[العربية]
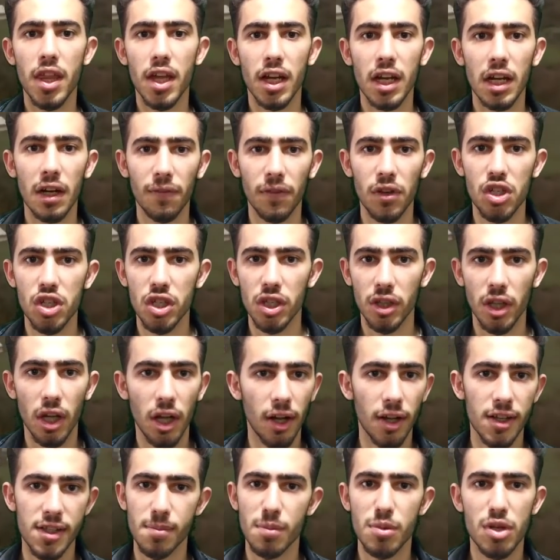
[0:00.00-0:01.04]
إذا كان في شي
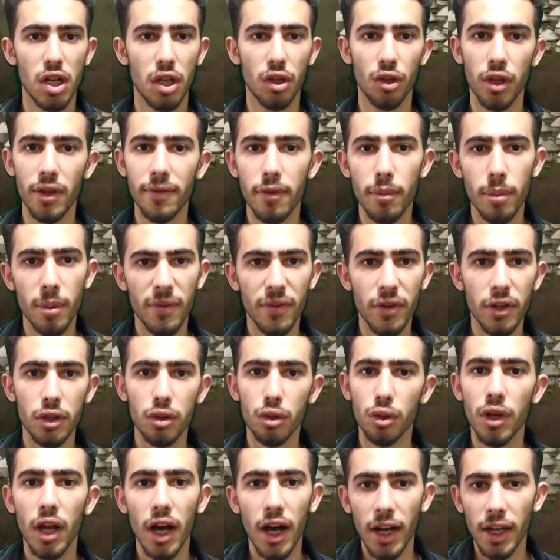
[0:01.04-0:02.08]
ناقص مشان نضيفه
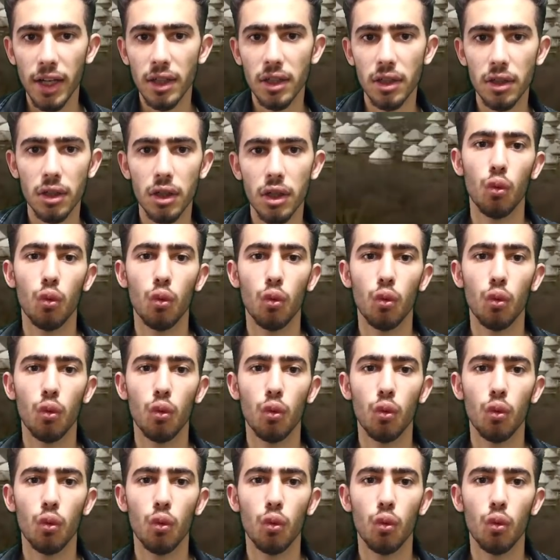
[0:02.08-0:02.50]
بالفيديو لاحق